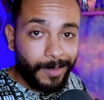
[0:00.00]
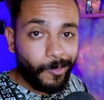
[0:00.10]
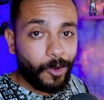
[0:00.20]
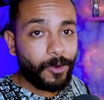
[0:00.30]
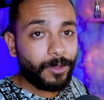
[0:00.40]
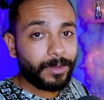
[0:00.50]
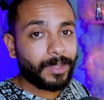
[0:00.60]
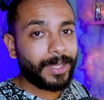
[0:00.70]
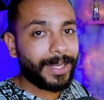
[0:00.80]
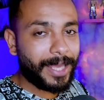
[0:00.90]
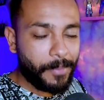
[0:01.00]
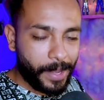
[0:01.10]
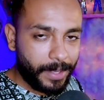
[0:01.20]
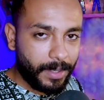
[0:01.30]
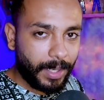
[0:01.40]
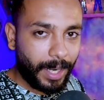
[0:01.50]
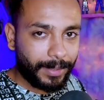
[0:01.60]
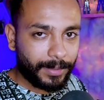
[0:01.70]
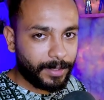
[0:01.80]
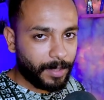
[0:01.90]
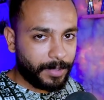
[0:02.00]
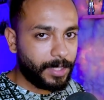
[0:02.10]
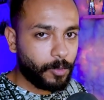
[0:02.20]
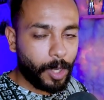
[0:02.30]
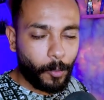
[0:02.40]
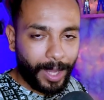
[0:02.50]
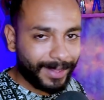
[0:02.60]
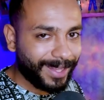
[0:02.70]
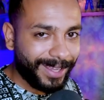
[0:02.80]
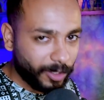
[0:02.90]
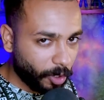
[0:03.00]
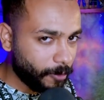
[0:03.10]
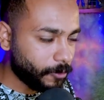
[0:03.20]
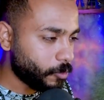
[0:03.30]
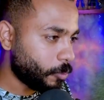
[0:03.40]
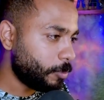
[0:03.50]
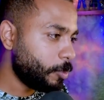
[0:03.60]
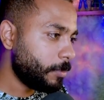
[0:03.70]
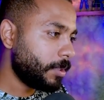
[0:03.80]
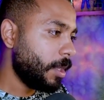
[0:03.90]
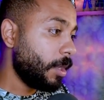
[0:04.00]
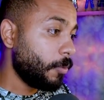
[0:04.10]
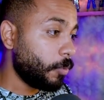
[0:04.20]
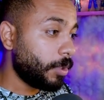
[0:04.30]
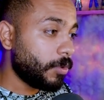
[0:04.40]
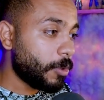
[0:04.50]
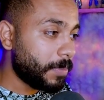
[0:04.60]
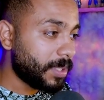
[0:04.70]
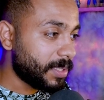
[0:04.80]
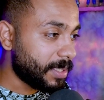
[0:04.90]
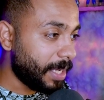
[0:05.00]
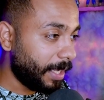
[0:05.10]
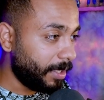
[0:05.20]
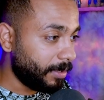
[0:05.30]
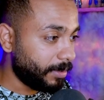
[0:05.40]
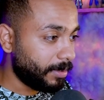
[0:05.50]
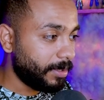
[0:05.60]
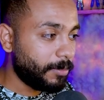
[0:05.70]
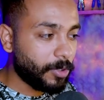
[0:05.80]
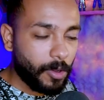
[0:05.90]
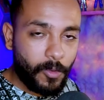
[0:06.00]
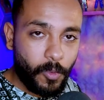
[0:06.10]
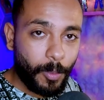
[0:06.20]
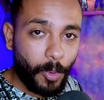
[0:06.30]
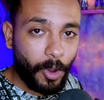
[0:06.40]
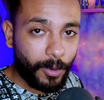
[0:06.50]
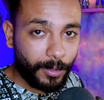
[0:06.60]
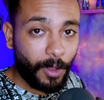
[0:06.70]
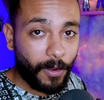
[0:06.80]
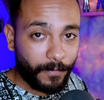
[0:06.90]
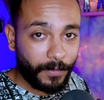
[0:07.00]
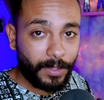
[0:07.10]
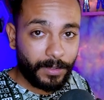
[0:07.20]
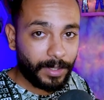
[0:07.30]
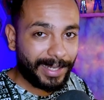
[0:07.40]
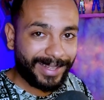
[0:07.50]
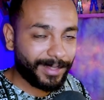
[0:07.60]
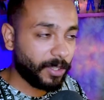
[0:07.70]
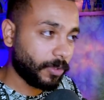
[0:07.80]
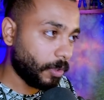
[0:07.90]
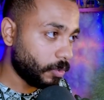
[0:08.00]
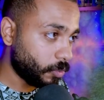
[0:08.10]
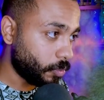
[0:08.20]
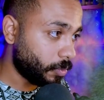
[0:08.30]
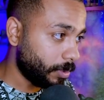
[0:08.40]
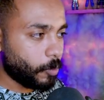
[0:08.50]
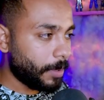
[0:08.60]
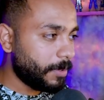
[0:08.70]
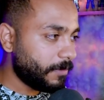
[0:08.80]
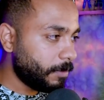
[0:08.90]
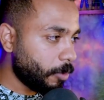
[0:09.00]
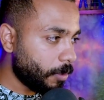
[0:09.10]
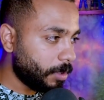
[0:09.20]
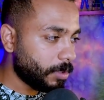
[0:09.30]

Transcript: المهارات الجماعية اللي عند النبيل أو عند أي تخصص عموما وهي ضربة السلاحين دي من أقوى المهارات حرفيا اللي عند أي تخصص وكمان في مهارة